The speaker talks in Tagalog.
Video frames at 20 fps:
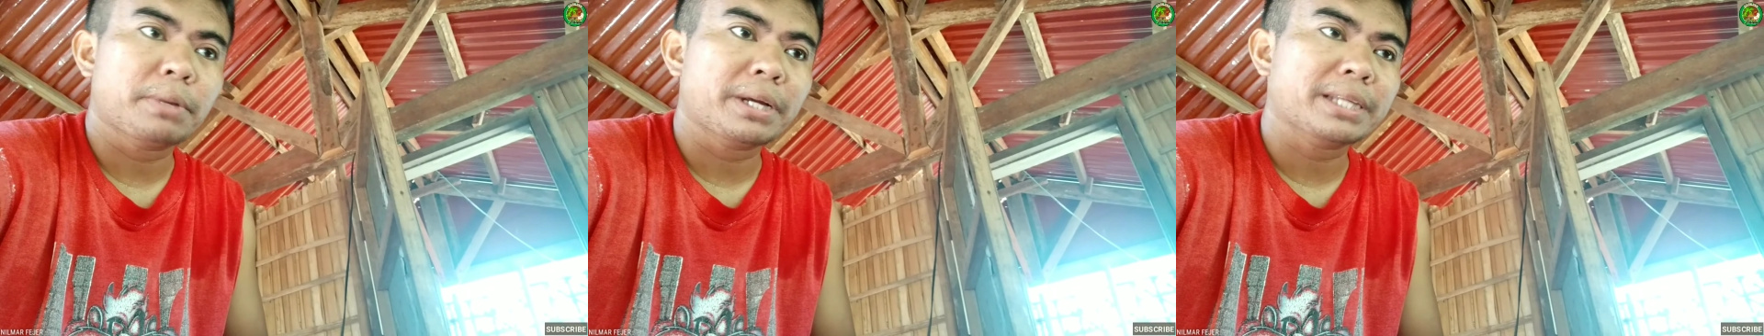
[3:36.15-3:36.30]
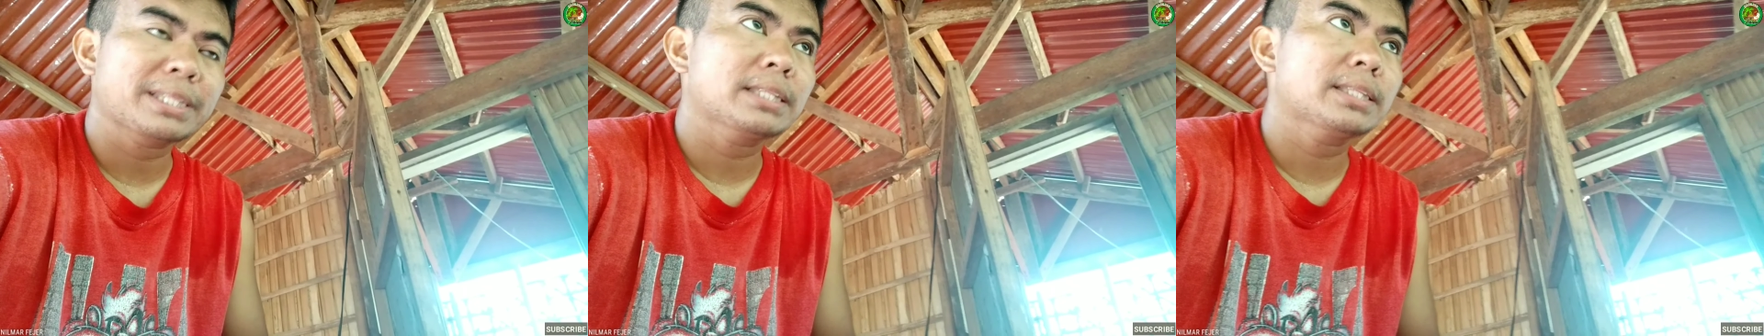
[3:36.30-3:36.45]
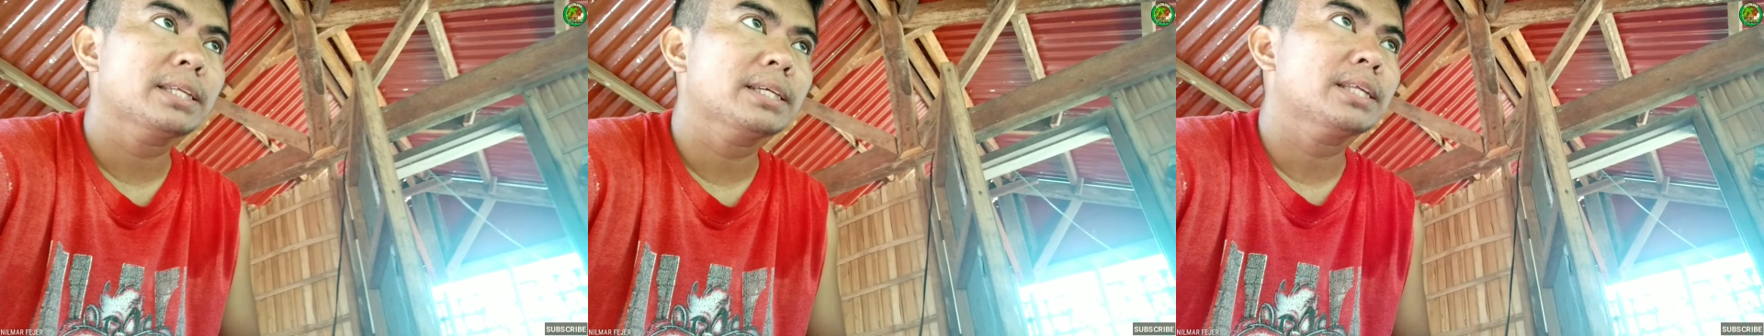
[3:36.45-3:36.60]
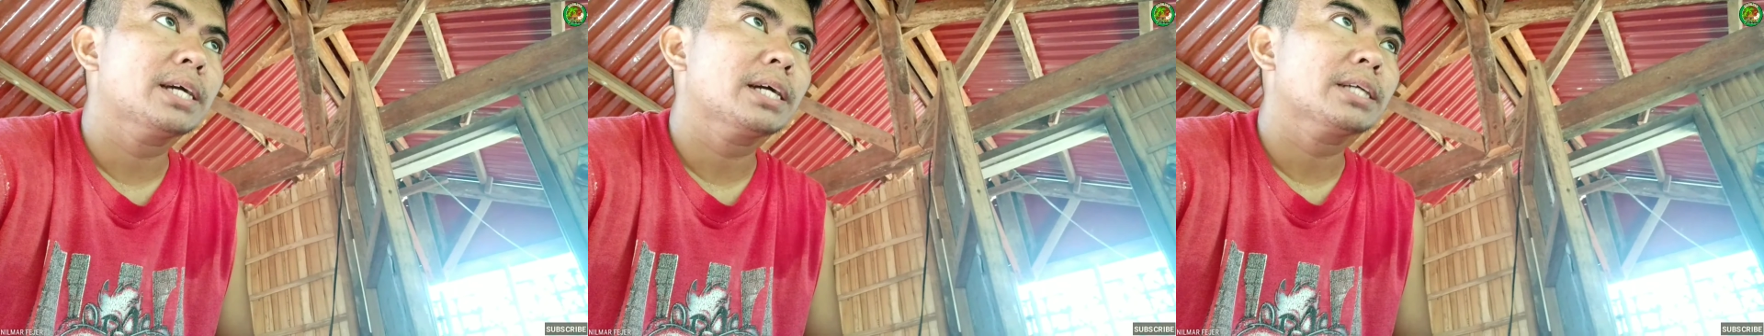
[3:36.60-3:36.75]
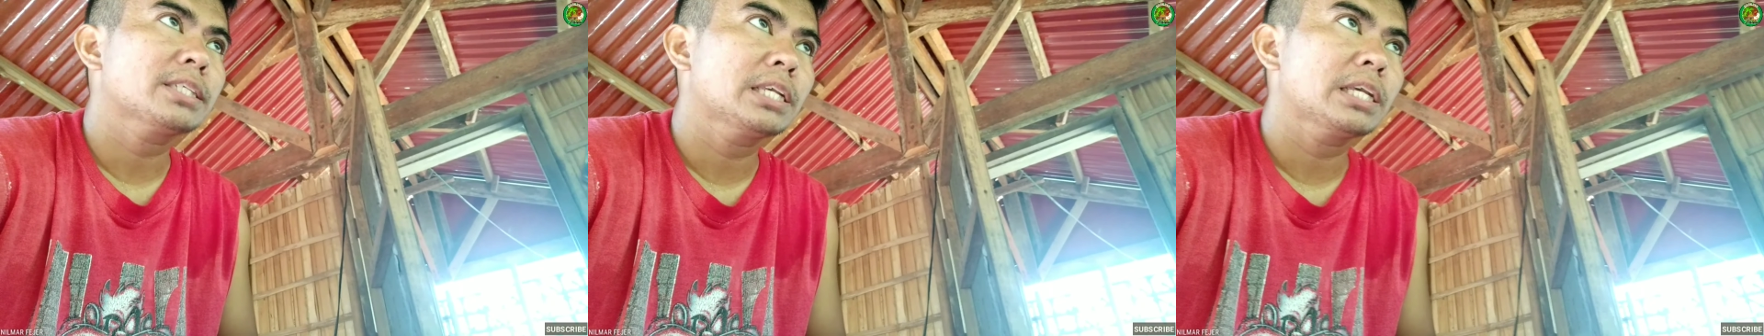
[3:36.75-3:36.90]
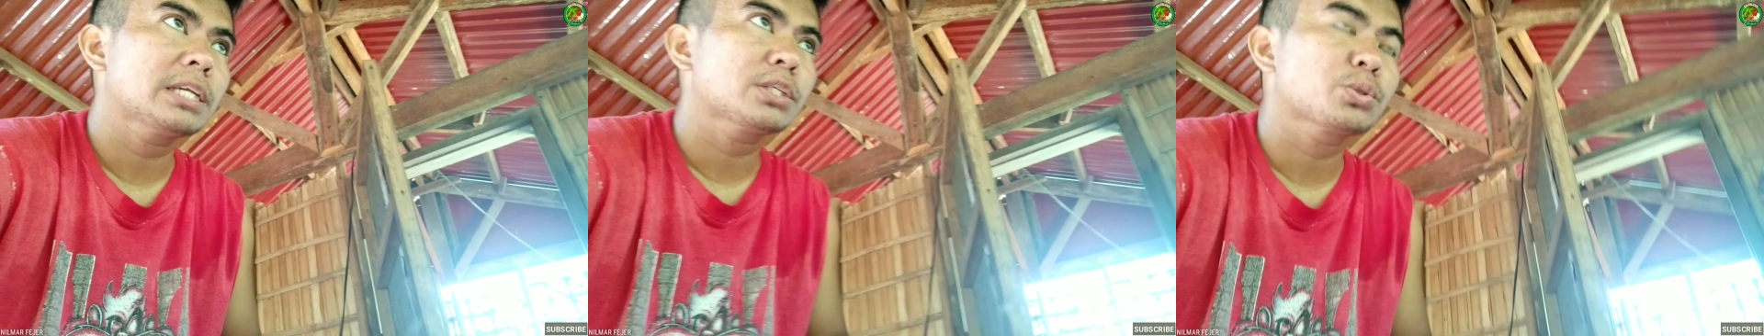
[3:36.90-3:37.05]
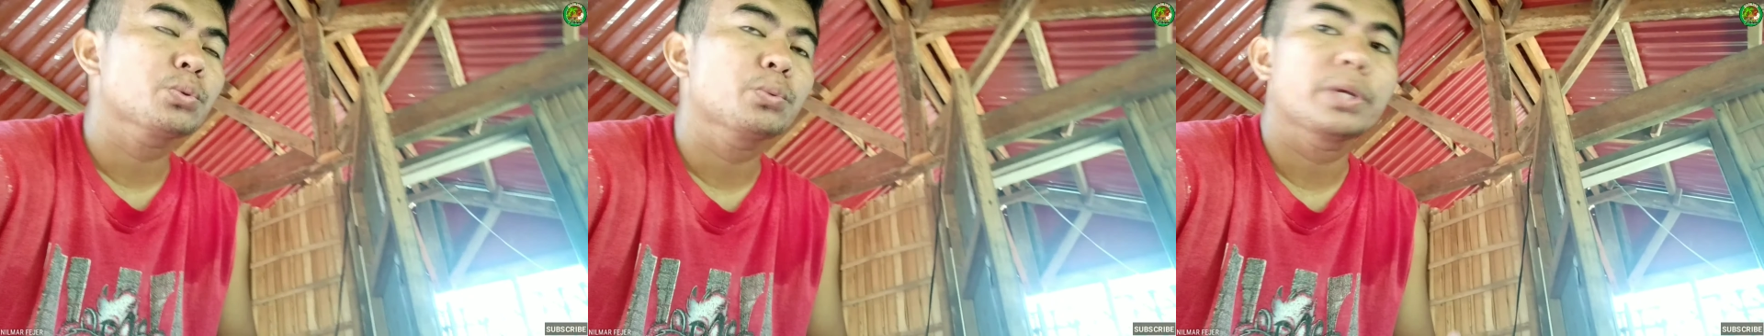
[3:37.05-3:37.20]
Pagdating ng
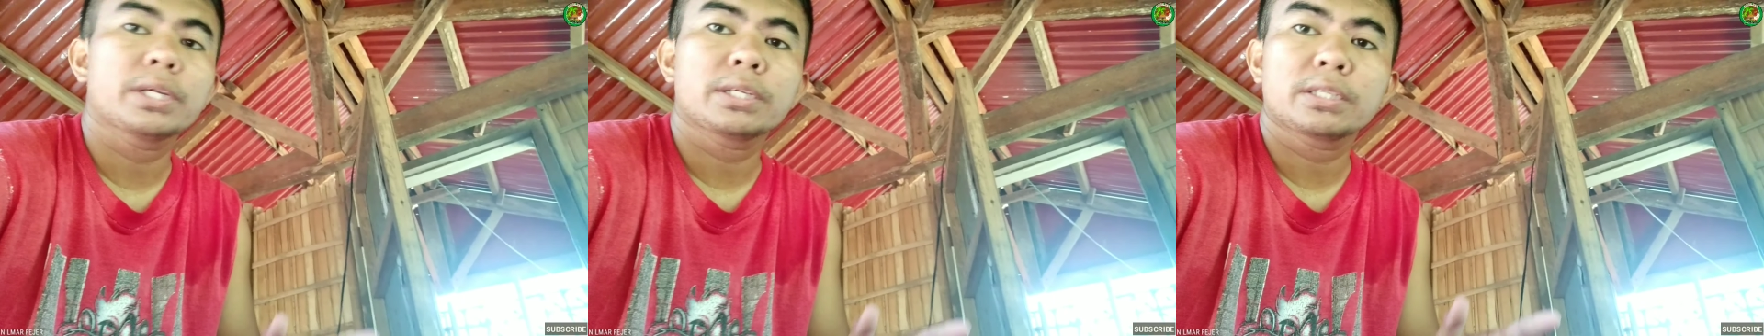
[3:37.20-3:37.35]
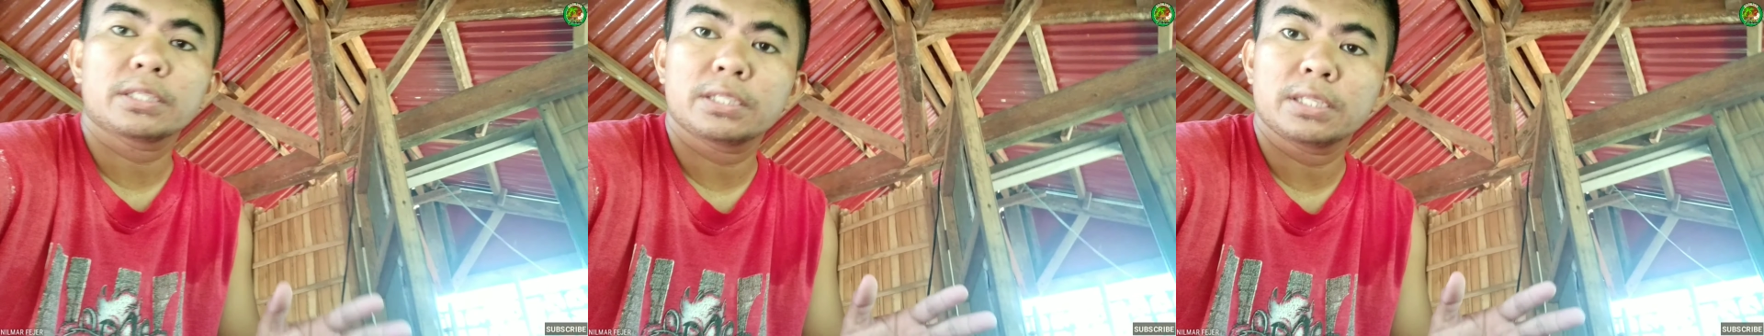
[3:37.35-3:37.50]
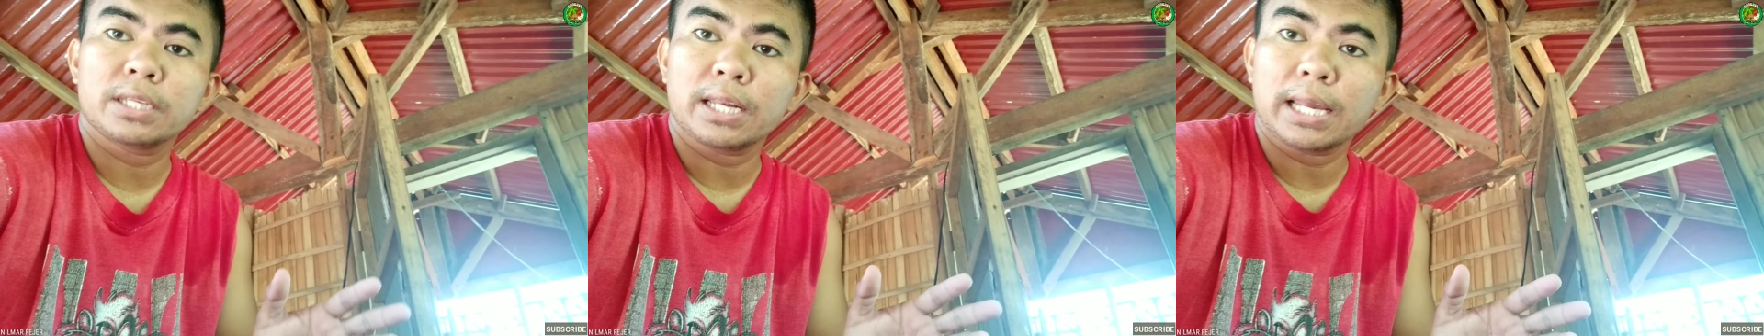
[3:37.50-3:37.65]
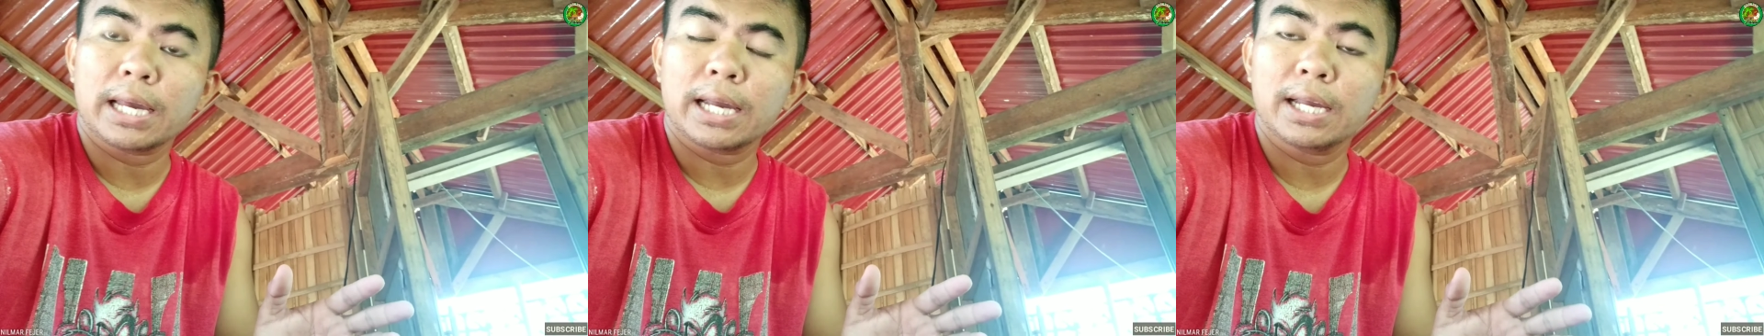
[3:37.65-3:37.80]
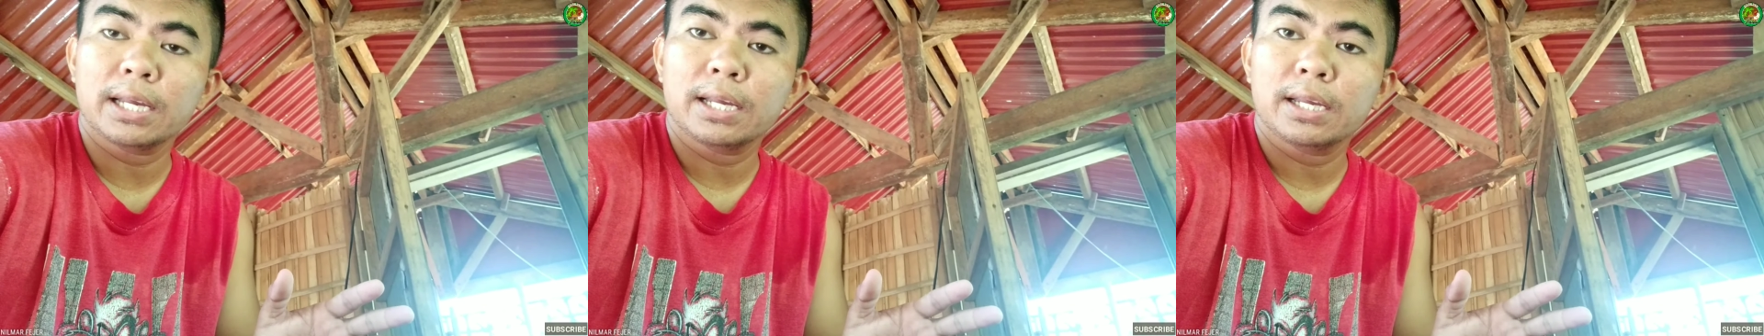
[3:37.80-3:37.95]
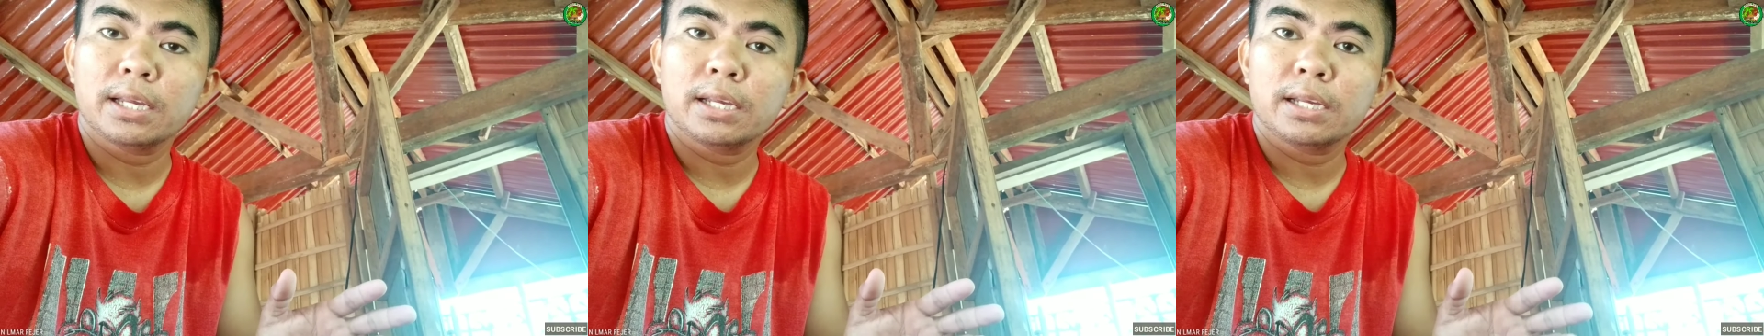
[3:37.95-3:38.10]
6 weeks nila,